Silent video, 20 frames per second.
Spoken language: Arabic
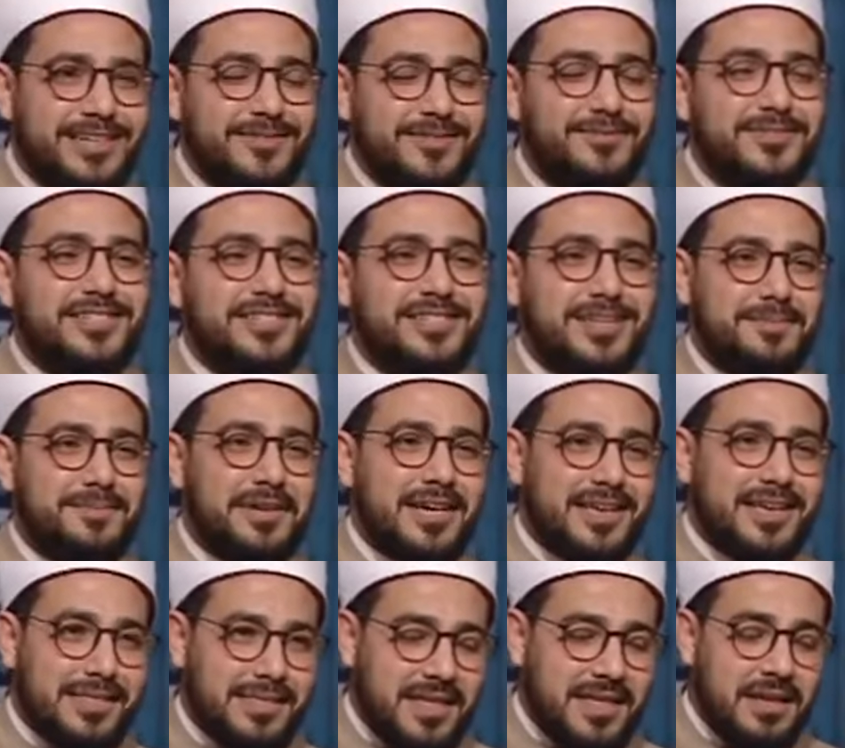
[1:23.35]
في السماء
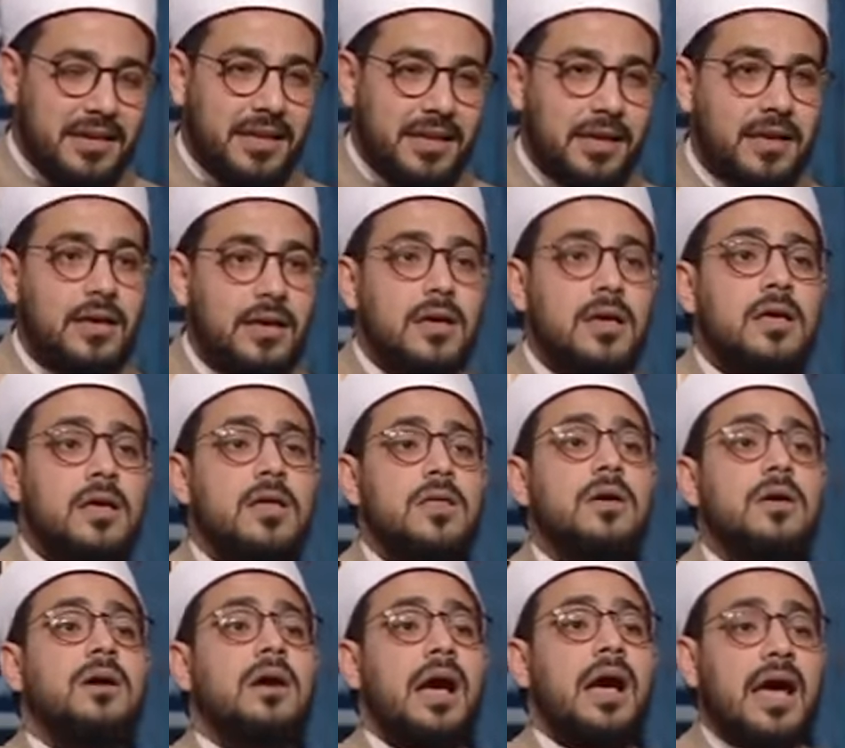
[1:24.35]
الثانيه
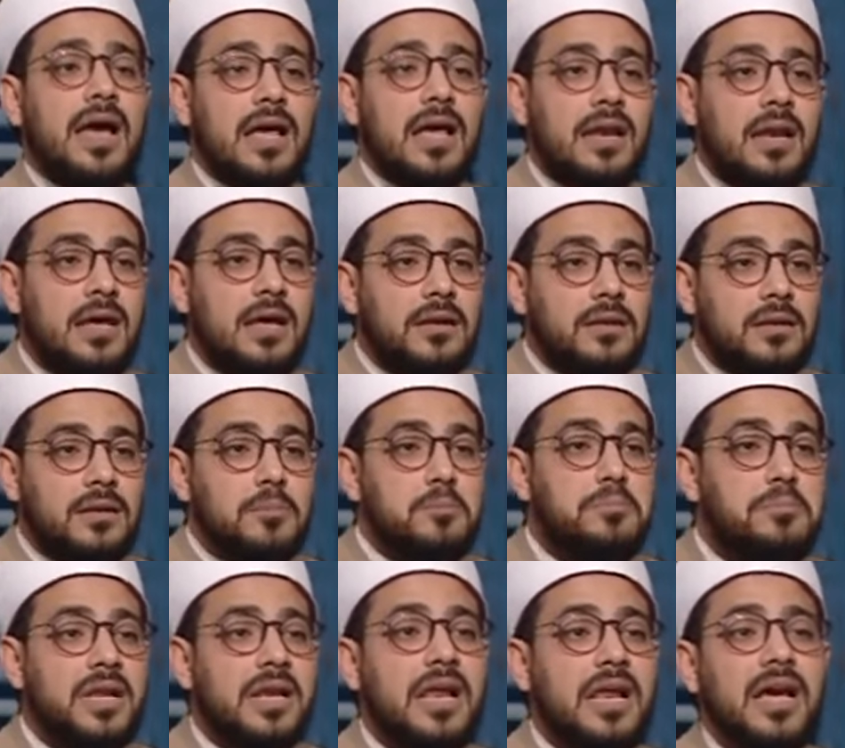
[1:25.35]
اهلا
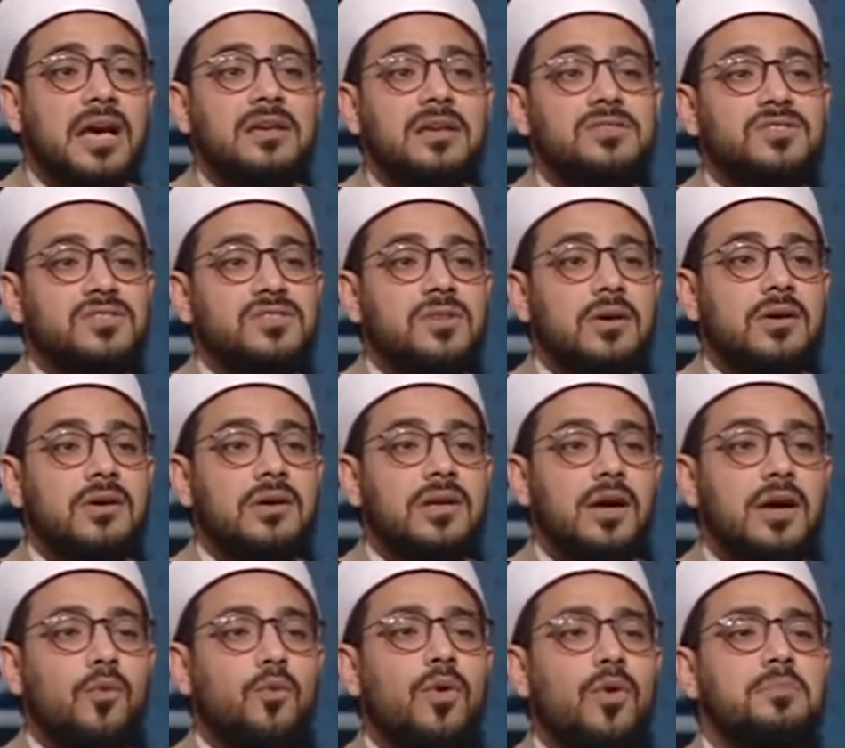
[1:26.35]
بالاخ
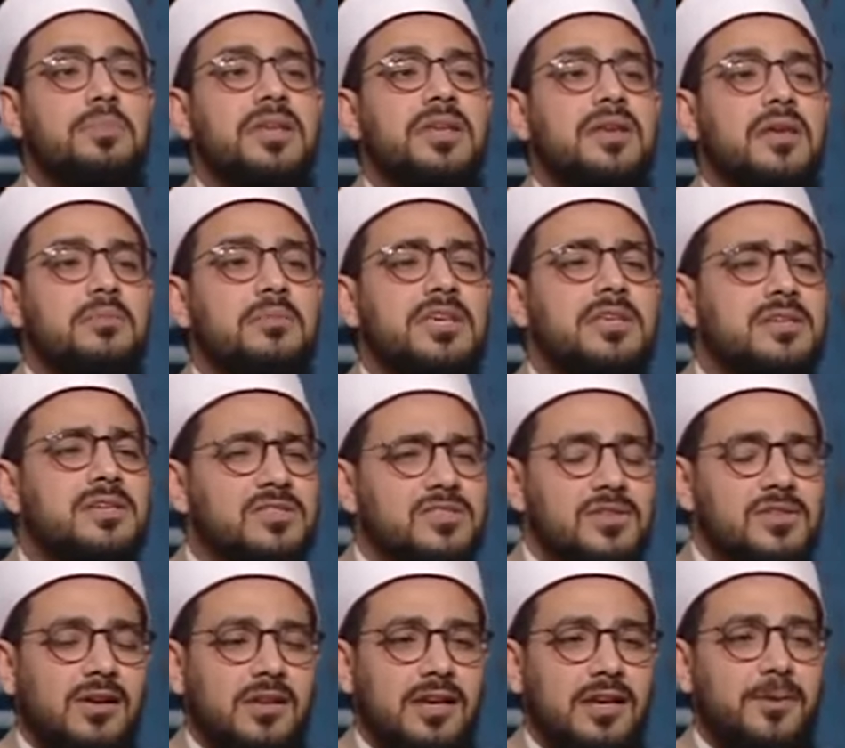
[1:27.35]
الصالح وبالنبي
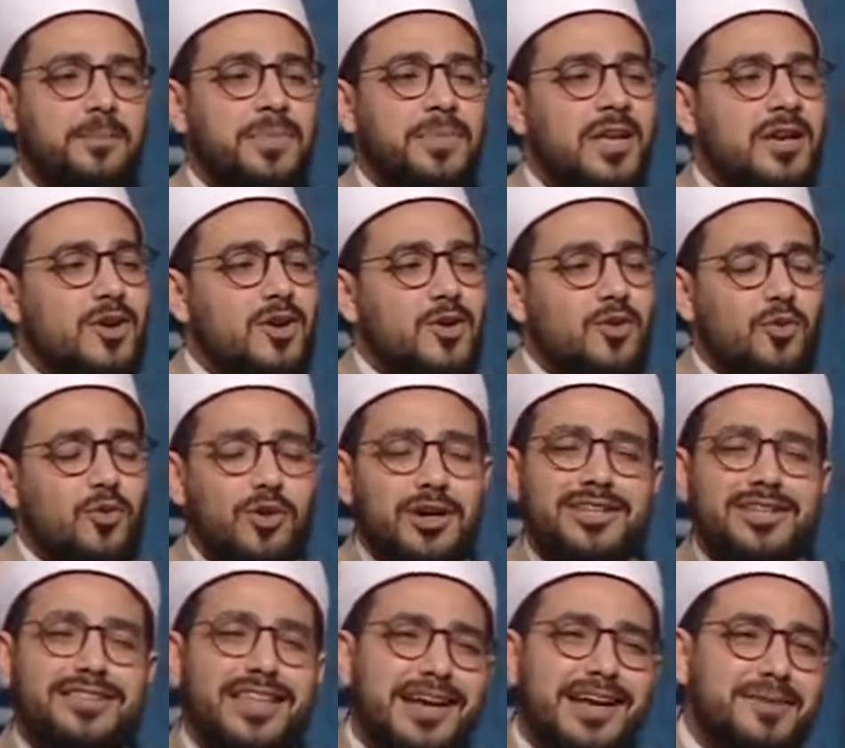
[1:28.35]
الصالح مم.
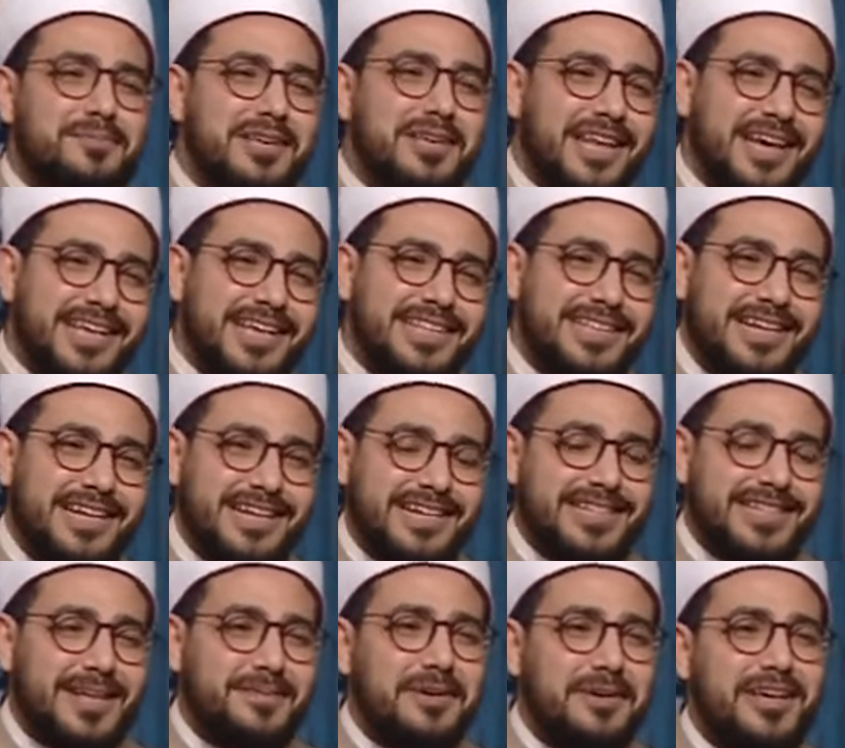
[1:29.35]
وحته جميله جدا
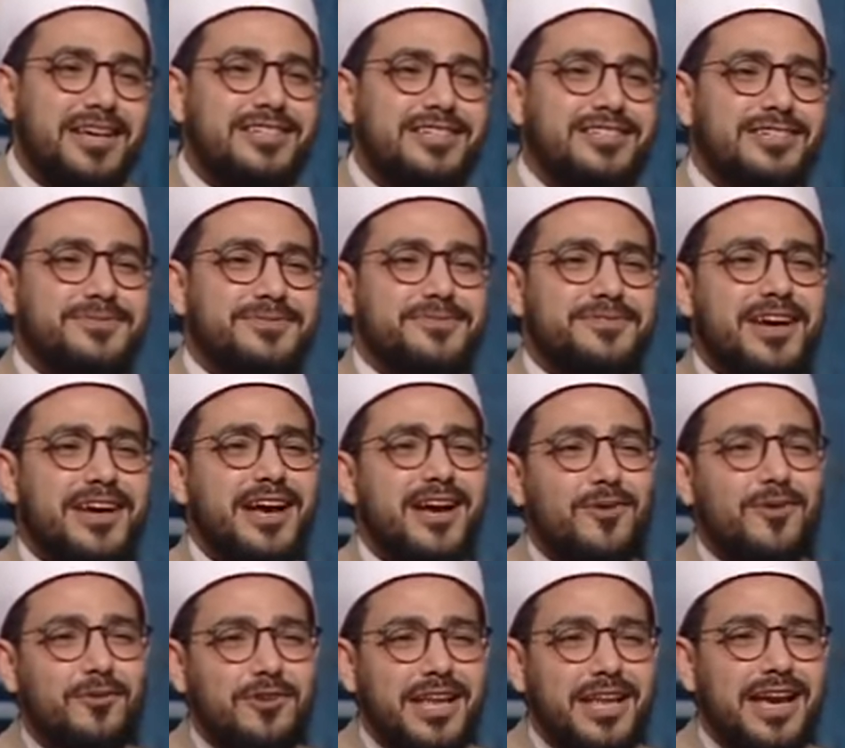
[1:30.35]
عندما يصف
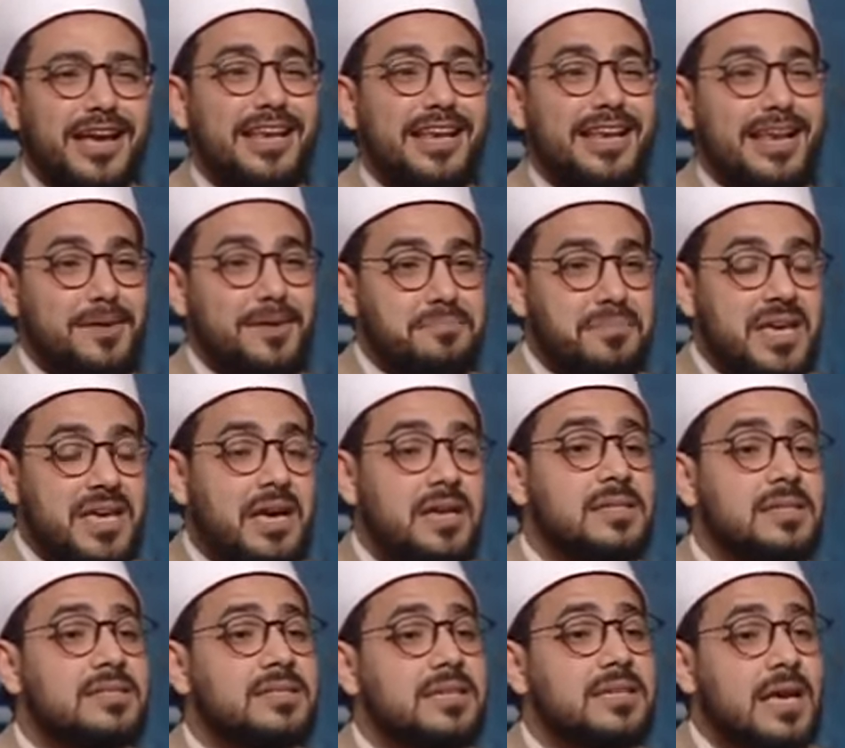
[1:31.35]
هؤلاء الانبياء
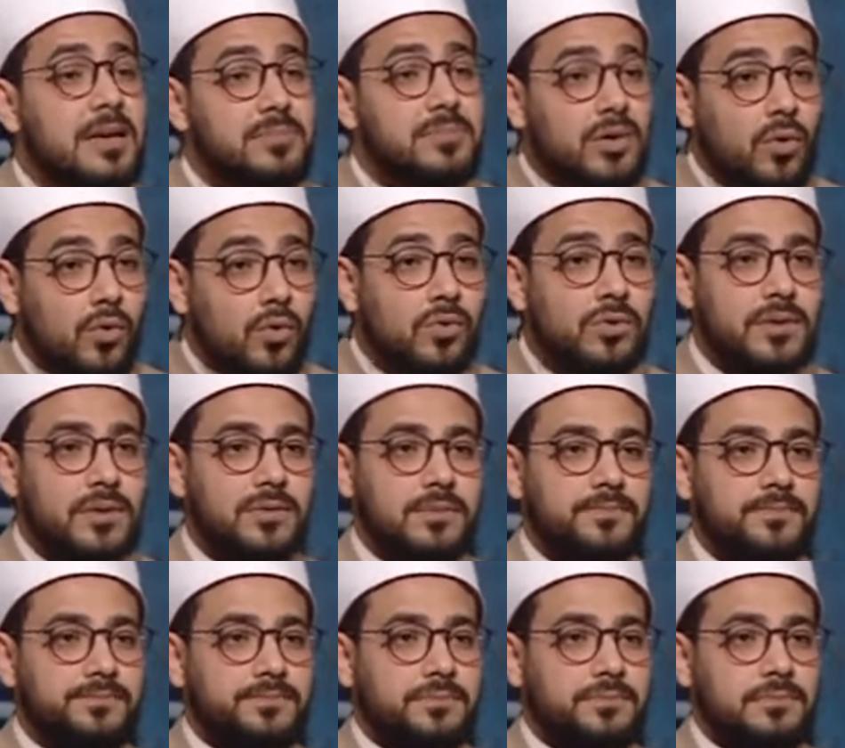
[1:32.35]
السابقون
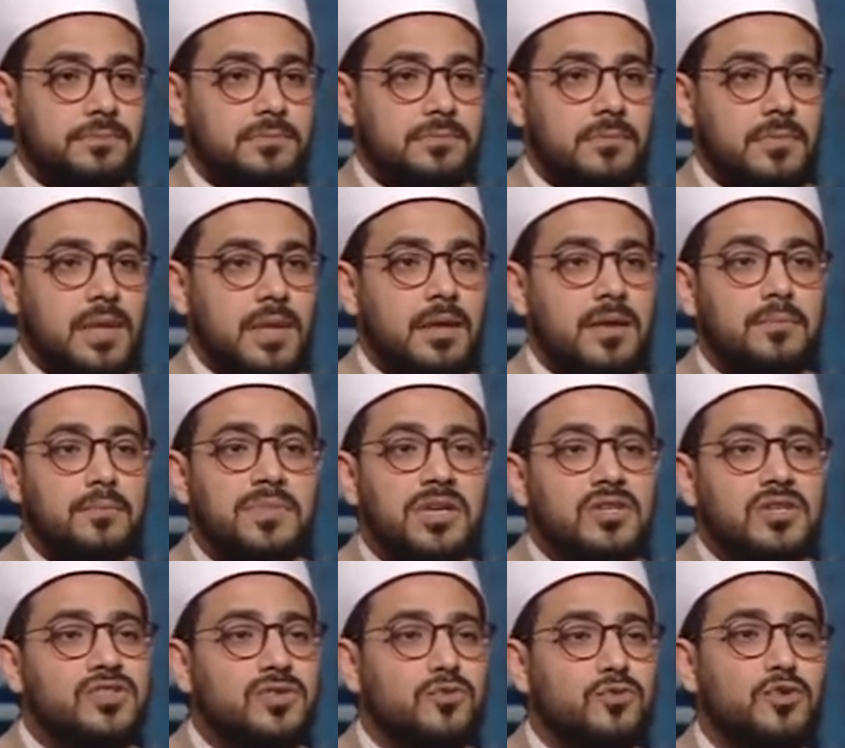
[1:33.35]
مم.
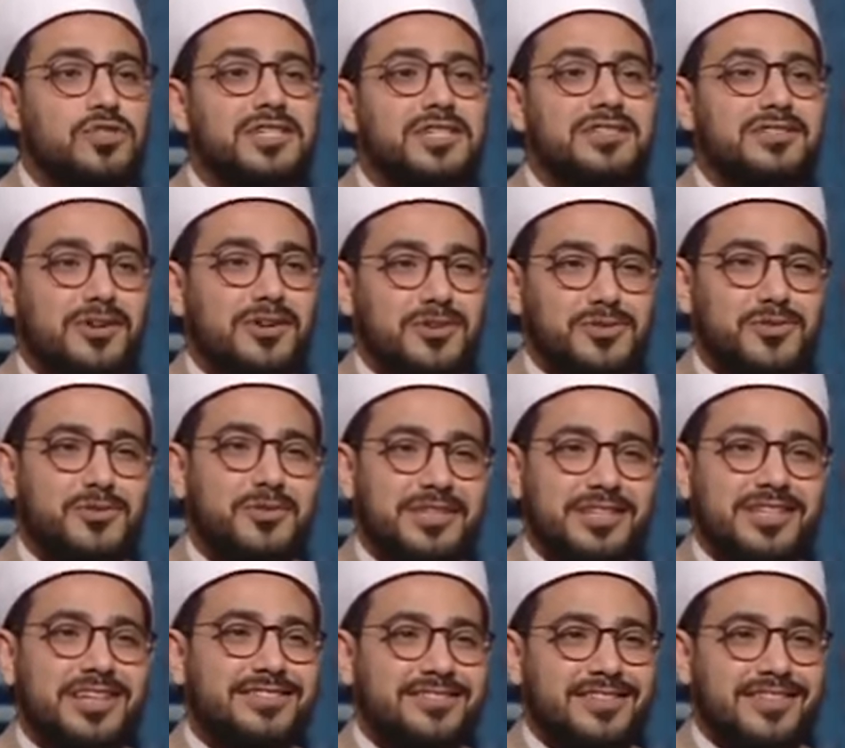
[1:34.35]
بيصف سيدنا رسول
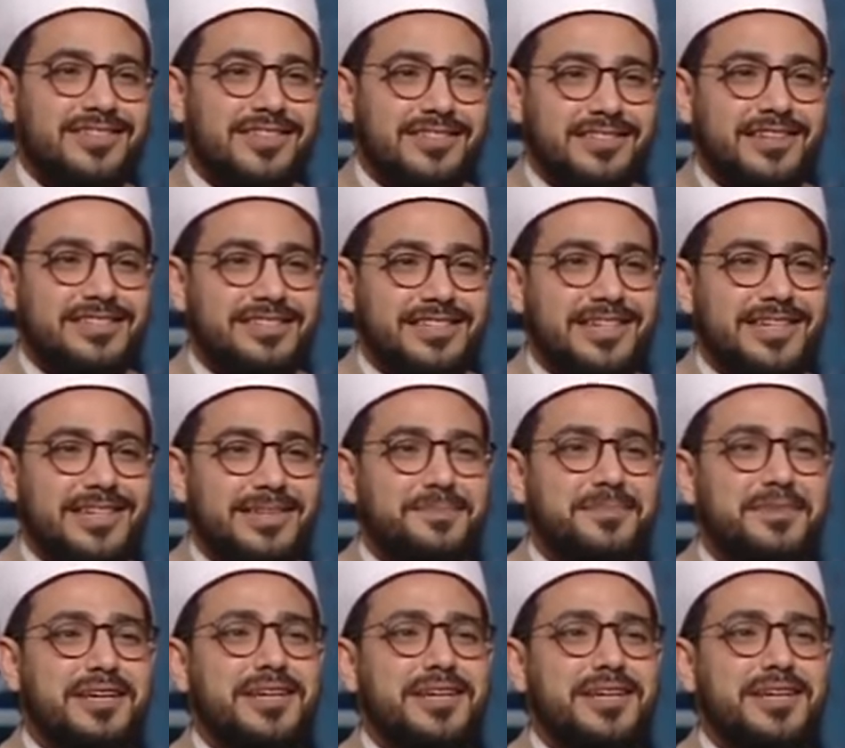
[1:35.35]
الله صلى الله عليه وسلم